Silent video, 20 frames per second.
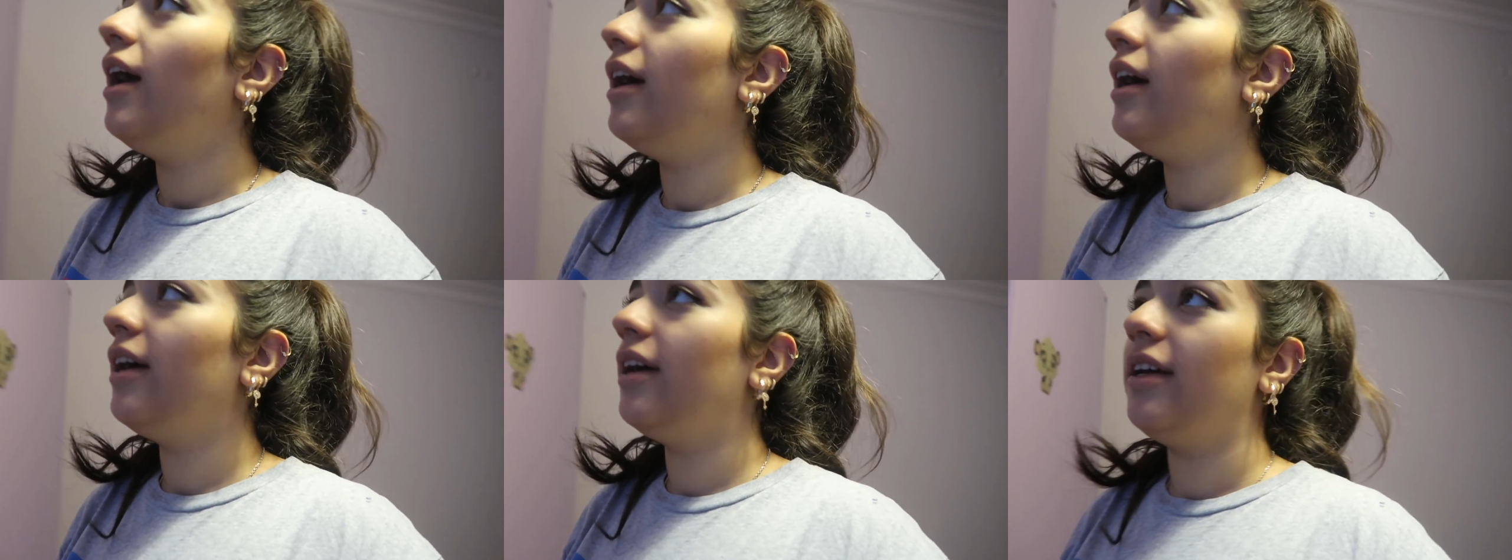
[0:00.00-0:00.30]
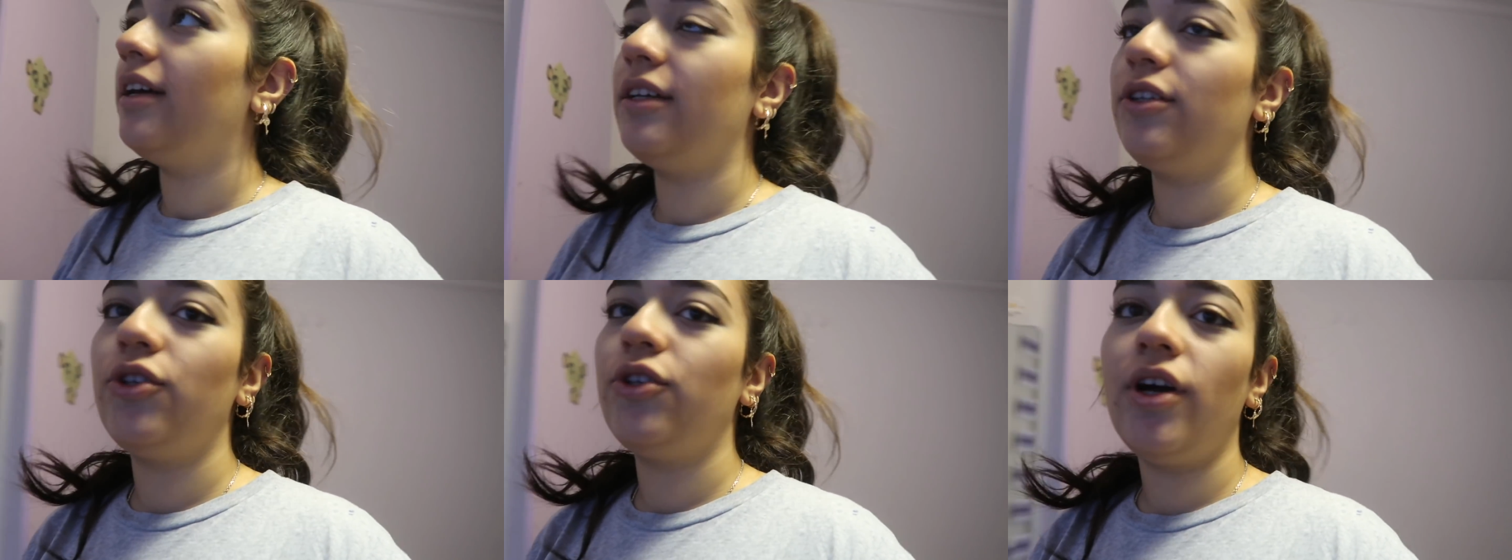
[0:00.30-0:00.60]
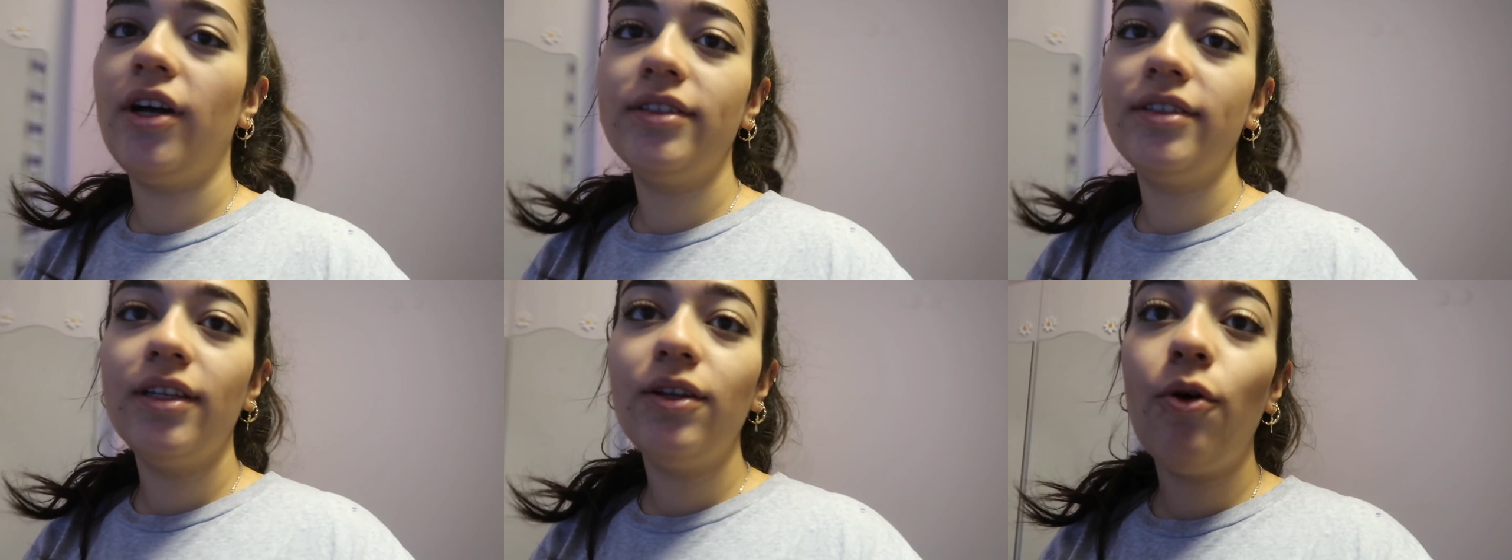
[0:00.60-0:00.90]
E,
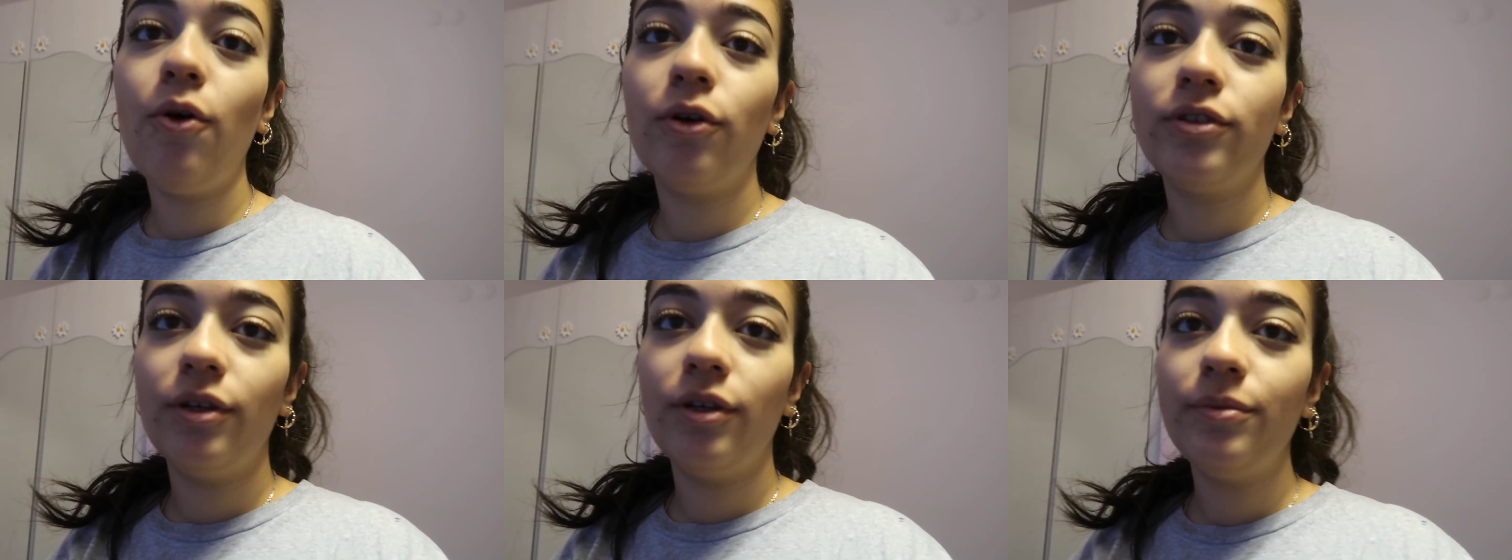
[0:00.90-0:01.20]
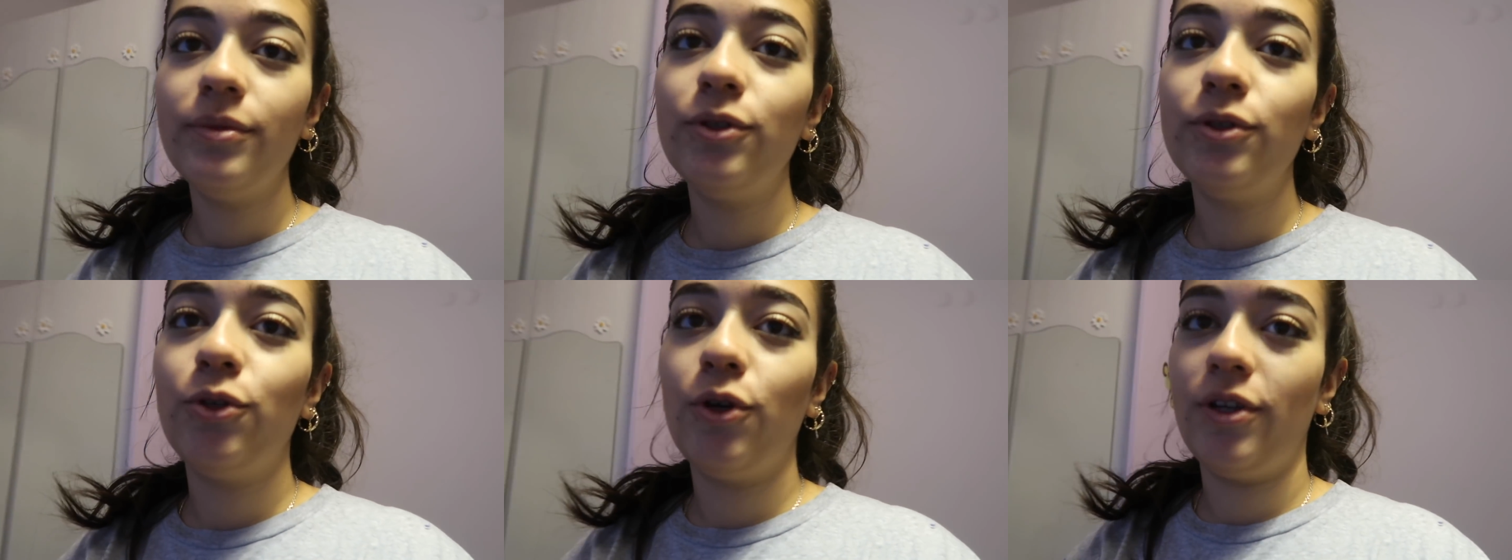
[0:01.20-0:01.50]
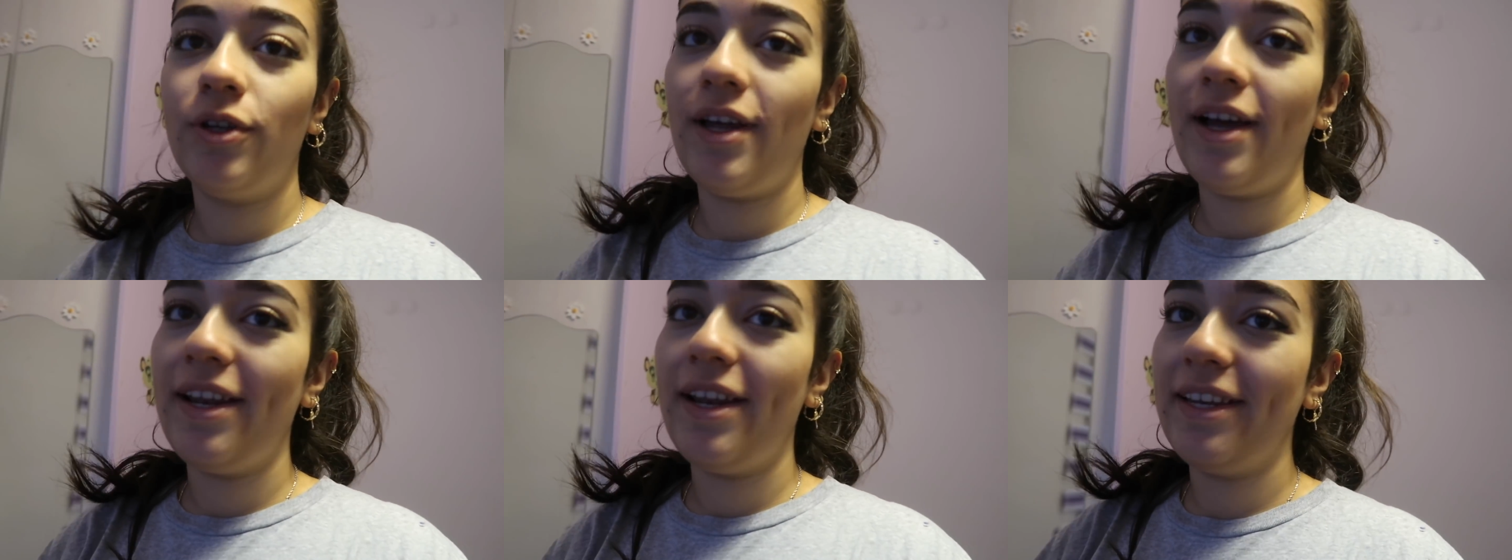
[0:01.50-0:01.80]
şu anda da odamın
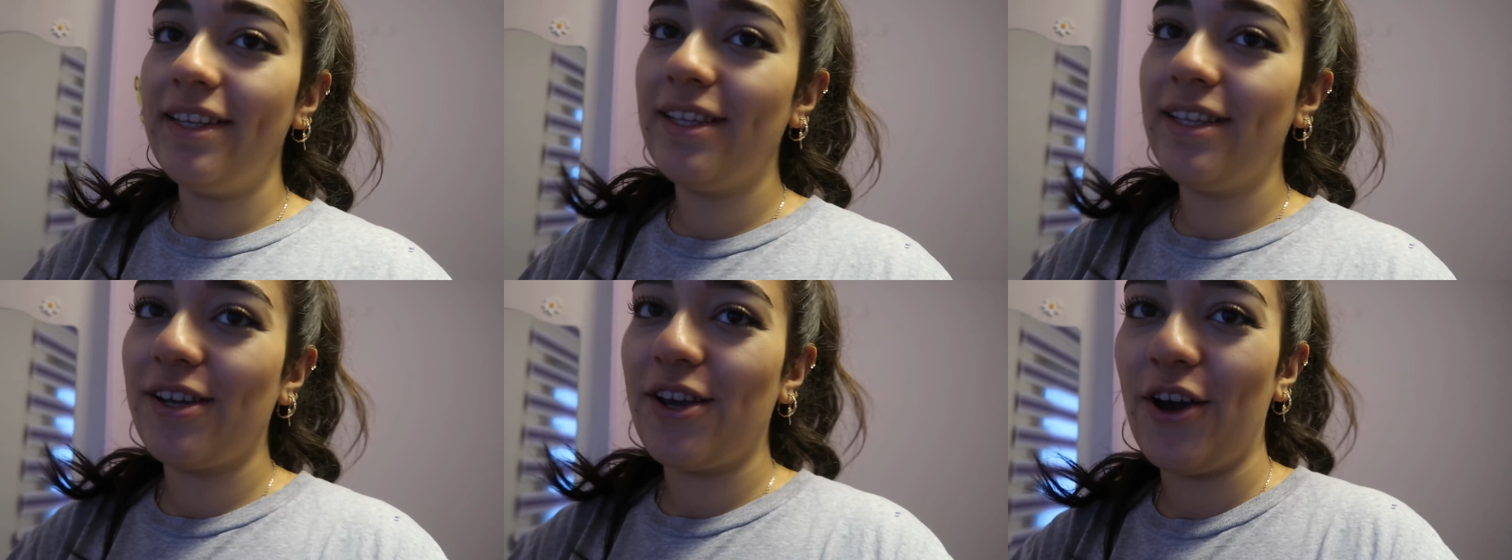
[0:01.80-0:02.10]
son halini size